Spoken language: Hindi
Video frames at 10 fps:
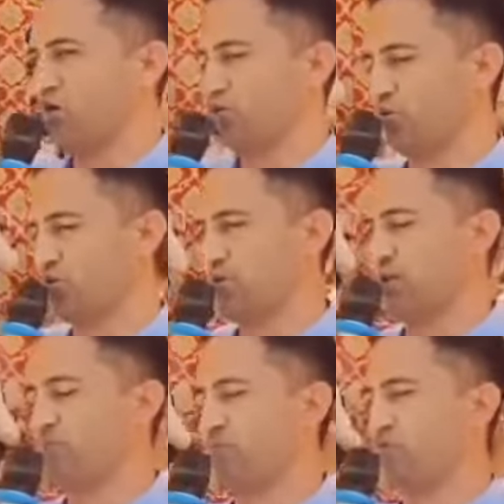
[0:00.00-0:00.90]
तो उसकी
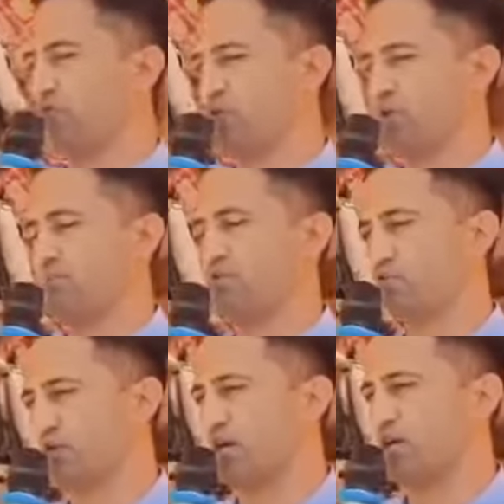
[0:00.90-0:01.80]
आपको वो कीमत
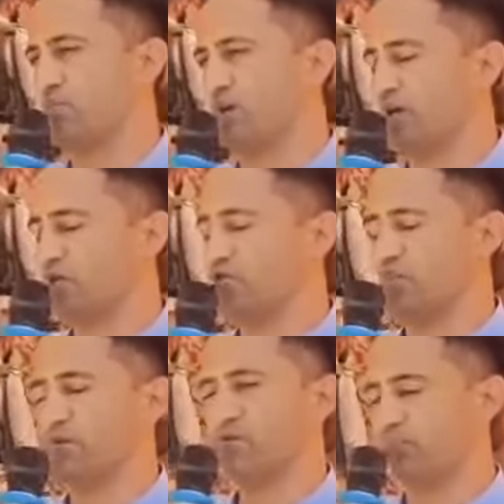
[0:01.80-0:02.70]
चुकानी पड़ेगी जो
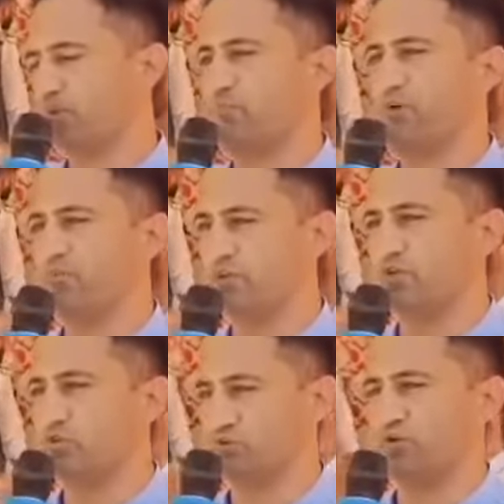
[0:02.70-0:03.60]
आपने सपने में भी
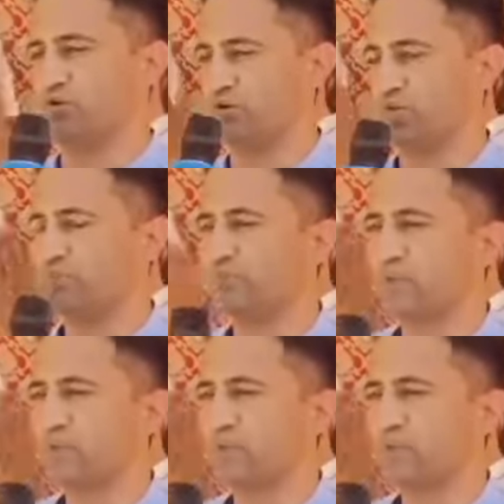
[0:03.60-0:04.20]
नहीं सोची होगी